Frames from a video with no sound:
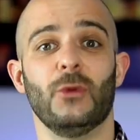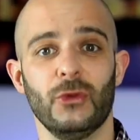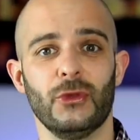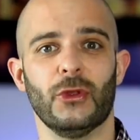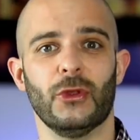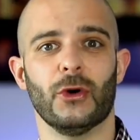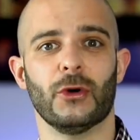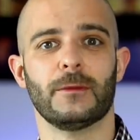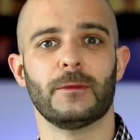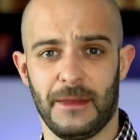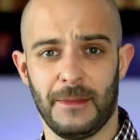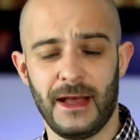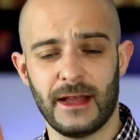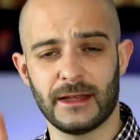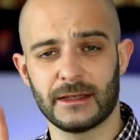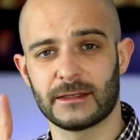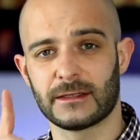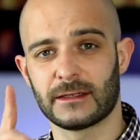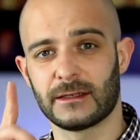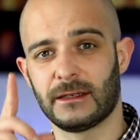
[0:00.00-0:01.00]
mundo.
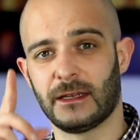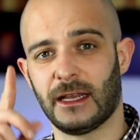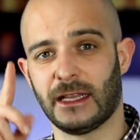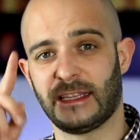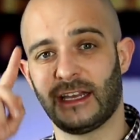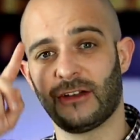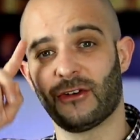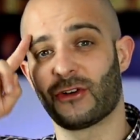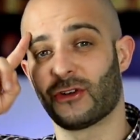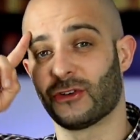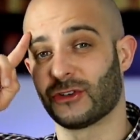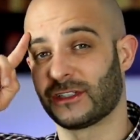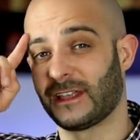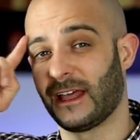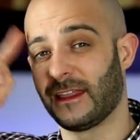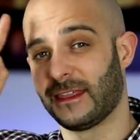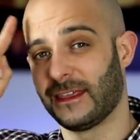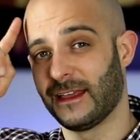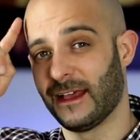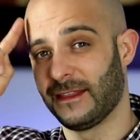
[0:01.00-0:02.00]
Además, que tengo
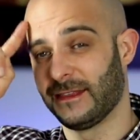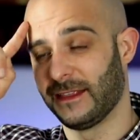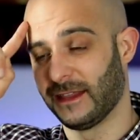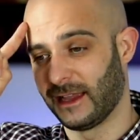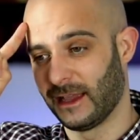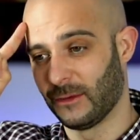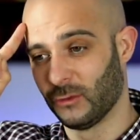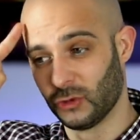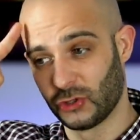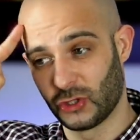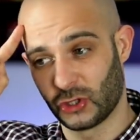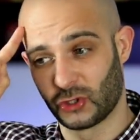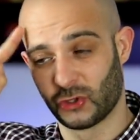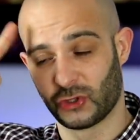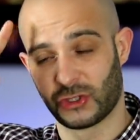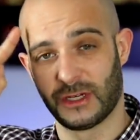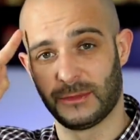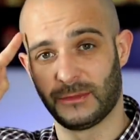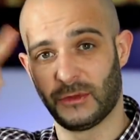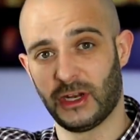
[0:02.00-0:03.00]
constancia de que muchos
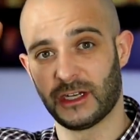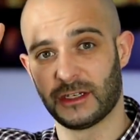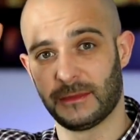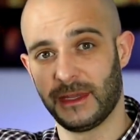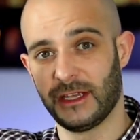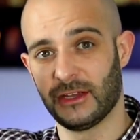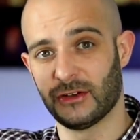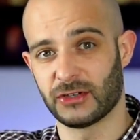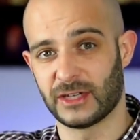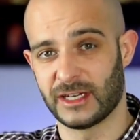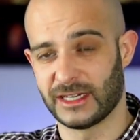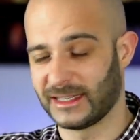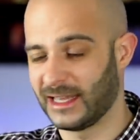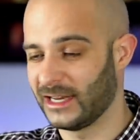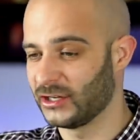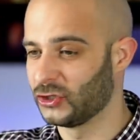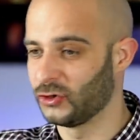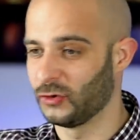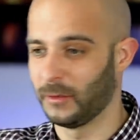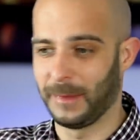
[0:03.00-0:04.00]
suscriptores míos
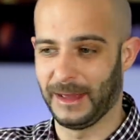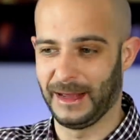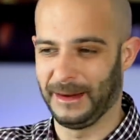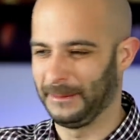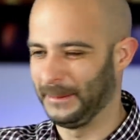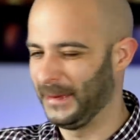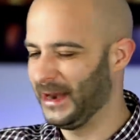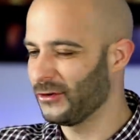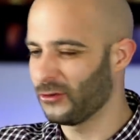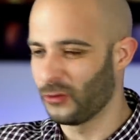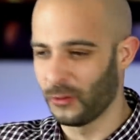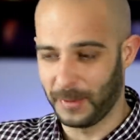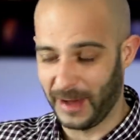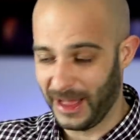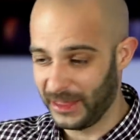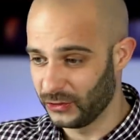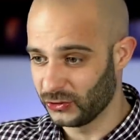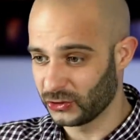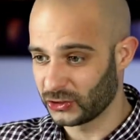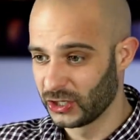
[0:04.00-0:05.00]
están súper
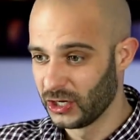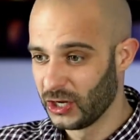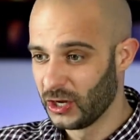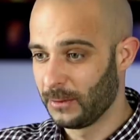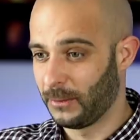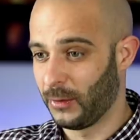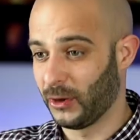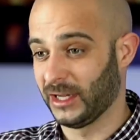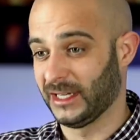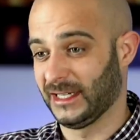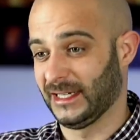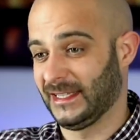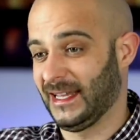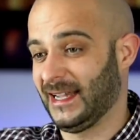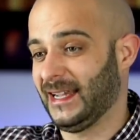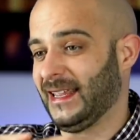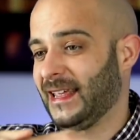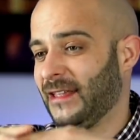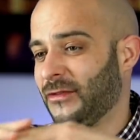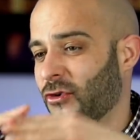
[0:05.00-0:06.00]
preocupados porque se
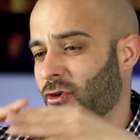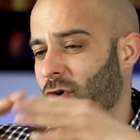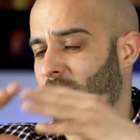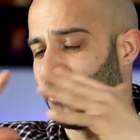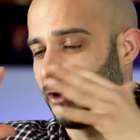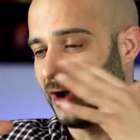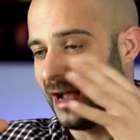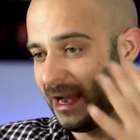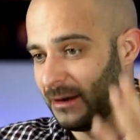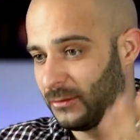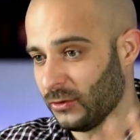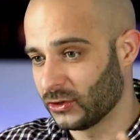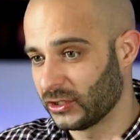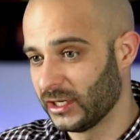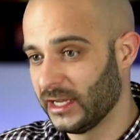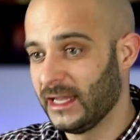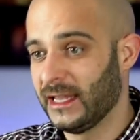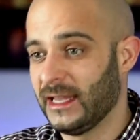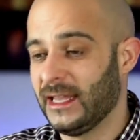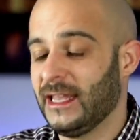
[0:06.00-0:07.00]
están quedando como calvos
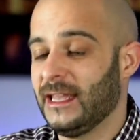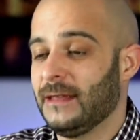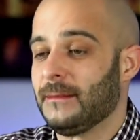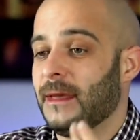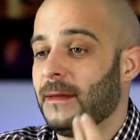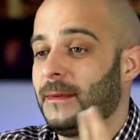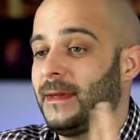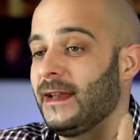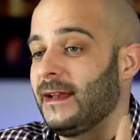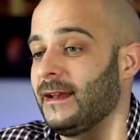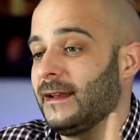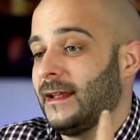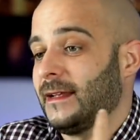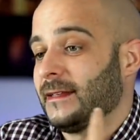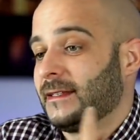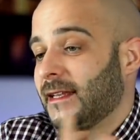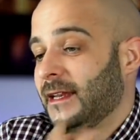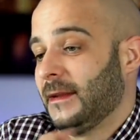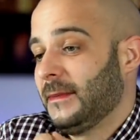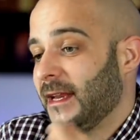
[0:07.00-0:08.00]
y me vienen a
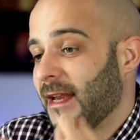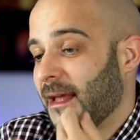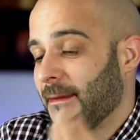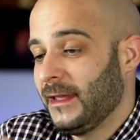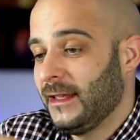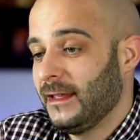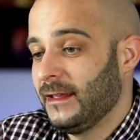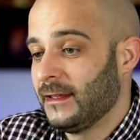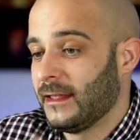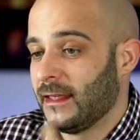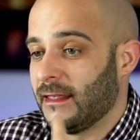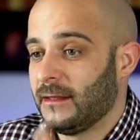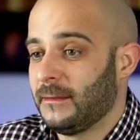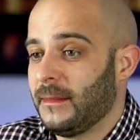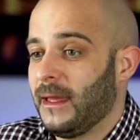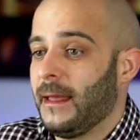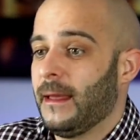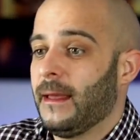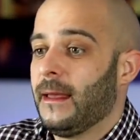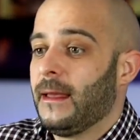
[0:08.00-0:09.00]
escribir a mí y
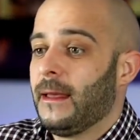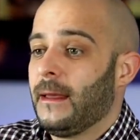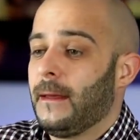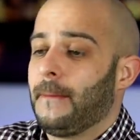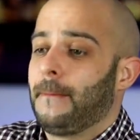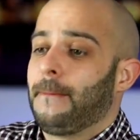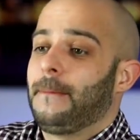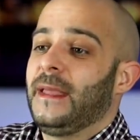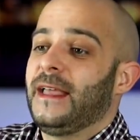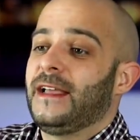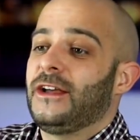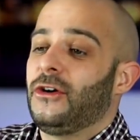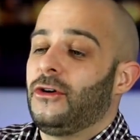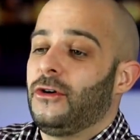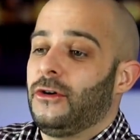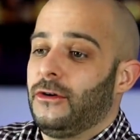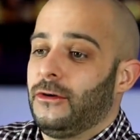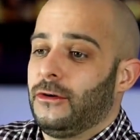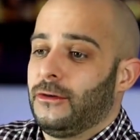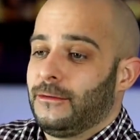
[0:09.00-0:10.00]
decirme,
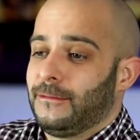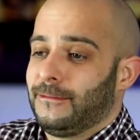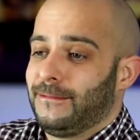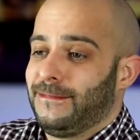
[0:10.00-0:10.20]
Pico,